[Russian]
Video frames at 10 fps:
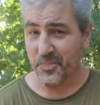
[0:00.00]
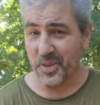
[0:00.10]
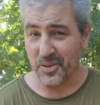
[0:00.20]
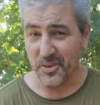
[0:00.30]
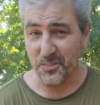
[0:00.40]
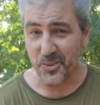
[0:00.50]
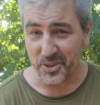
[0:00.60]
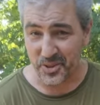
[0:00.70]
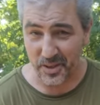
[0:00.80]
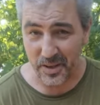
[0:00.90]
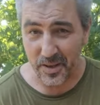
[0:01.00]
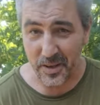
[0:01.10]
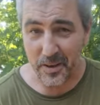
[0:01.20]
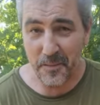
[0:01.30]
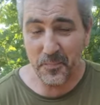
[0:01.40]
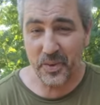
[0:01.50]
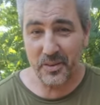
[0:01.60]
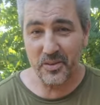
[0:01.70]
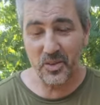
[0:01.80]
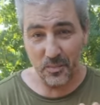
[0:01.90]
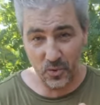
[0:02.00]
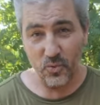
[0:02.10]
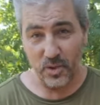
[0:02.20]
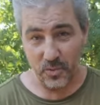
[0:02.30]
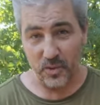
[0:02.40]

я просто тем людям,